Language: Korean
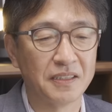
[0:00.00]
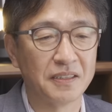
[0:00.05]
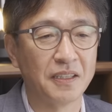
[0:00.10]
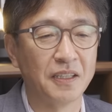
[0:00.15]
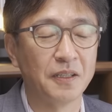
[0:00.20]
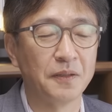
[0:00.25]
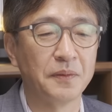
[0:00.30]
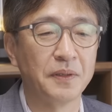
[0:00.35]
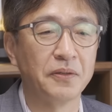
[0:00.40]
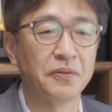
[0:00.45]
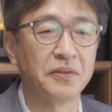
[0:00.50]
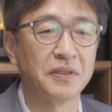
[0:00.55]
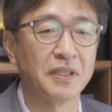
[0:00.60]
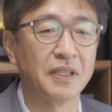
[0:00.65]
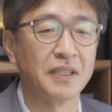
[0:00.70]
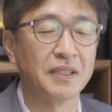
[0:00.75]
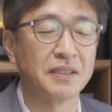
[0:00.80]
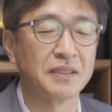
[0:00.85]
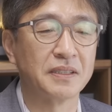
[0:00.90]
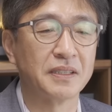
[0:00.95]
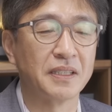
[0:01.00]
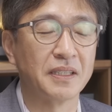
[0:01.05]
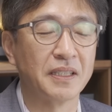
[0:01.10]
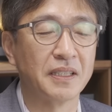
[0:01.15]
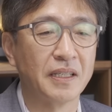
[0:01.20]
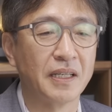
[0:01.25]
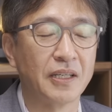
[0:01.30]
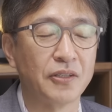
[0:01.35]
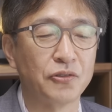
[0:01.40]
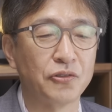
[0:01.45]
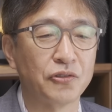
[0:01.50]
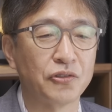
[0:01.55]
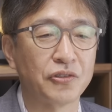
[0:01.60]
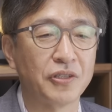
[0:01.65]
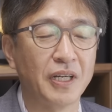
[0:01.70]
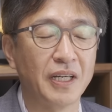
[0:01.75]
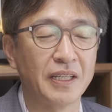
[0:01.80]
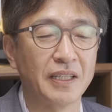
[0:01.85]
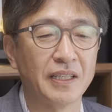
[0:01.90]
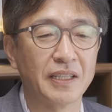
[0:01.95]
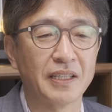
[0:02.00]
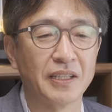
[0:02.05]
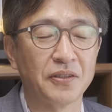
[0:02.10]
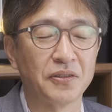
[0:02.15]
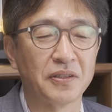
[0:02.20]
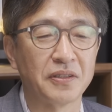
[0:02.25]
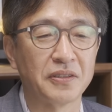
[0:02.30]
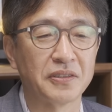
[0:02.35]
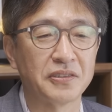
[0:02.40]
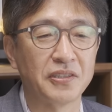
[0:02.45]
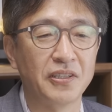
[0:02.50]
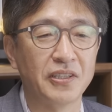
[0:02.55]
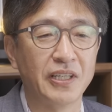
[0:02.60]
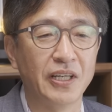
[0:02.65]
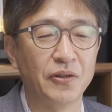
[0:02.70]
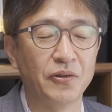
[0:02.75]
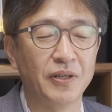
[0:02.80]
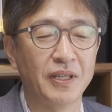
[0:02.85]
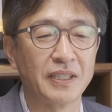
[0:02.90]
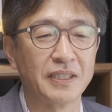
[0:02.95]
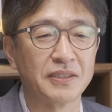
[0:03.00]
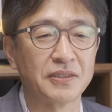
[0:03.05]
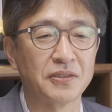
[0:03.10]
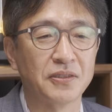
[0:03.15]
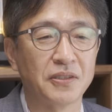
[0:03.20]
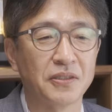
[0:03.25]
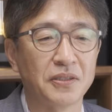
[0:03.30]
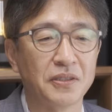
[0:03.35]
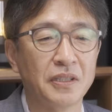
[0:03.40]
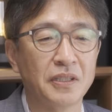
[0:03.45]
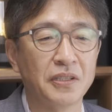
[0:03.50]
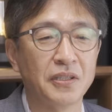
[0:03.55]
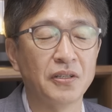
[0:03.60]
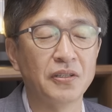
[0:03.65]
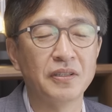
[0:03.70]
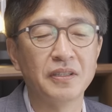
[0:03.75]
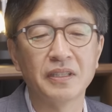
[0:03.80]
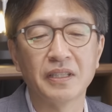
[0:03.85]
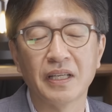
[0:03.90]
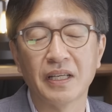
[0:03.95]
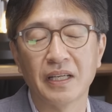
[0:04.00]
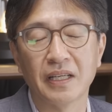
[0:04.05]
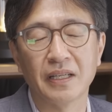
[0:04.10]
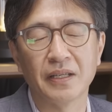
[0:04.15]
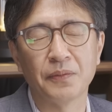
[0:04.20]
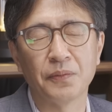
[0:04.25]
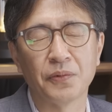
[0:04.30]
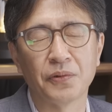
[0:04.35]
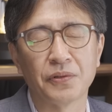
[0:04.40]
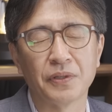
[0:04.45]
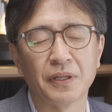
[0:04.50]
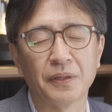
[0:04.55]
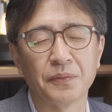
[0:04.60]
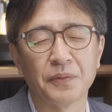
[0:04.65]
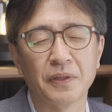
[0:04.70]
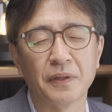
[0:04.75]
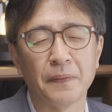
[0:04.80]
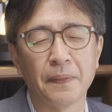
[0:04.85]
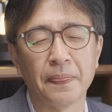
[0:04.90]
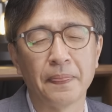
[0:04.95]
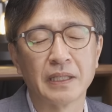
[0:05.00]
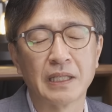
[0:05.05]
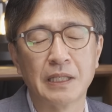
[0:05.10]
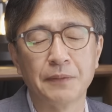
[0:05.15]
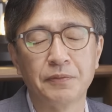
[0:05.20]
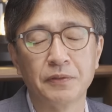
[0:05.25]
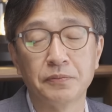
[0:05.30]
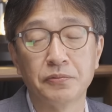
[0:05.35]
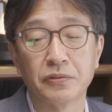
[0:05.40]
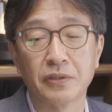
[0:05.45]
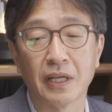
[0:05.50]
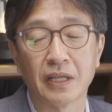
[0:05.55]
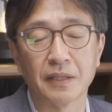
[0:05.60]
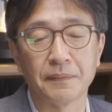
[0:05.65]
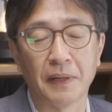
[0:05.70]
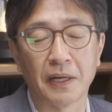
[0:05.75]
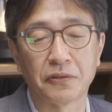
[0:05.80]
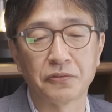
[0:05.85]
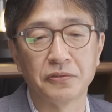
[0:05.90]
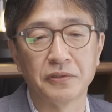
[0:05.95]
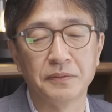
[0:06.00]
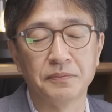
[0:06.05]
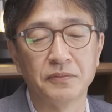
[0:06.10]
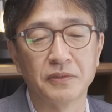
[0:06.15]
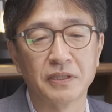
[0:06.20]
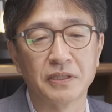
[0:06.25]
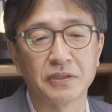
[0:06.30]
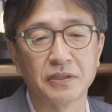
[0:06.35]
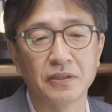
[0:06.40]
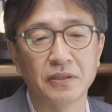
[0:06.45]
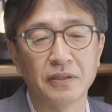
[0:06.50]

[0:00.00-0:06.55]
다음에 우리가 이제 앤드류 카네기라고 그래서 철강왕이죠. 현대 뭐냐면 기부 문화를 바꾼 인물이죠.